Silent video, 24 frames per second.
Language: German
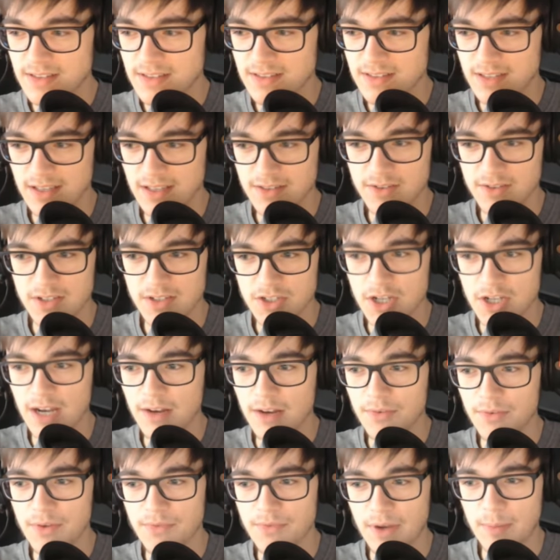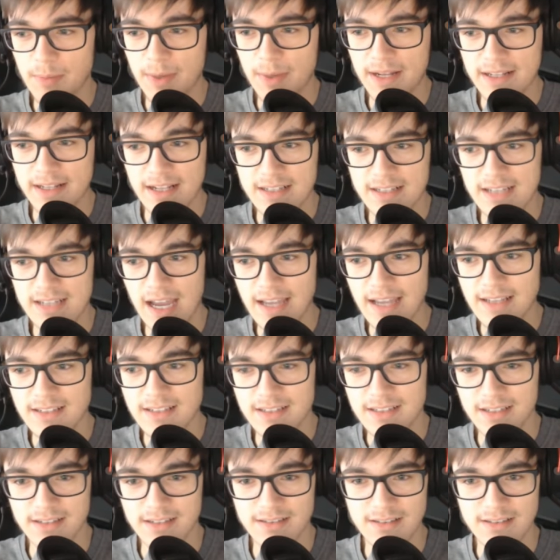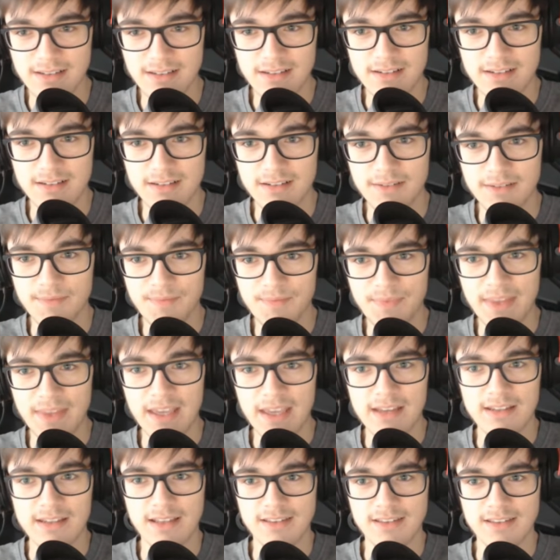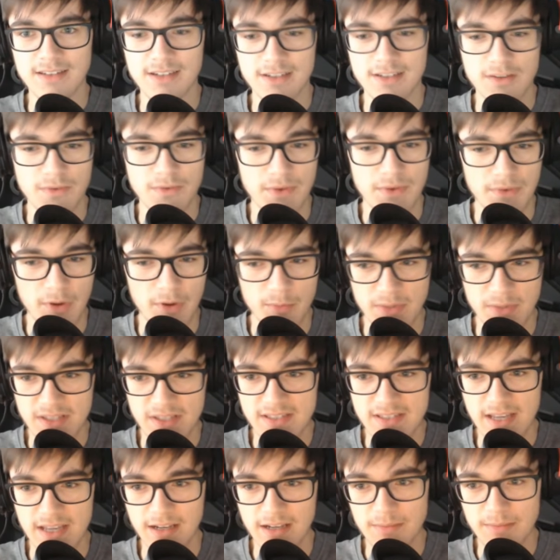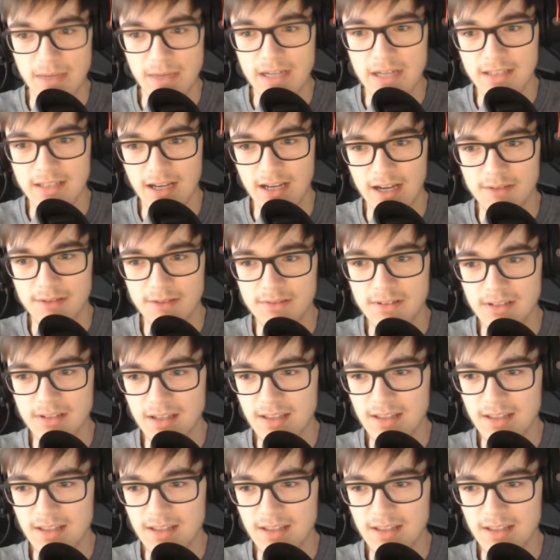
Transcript: Also das stand auf jeden Fall bei den Dateien drin, ne? Dass ich das auf jeden Fall um die Zeit gemacht habe.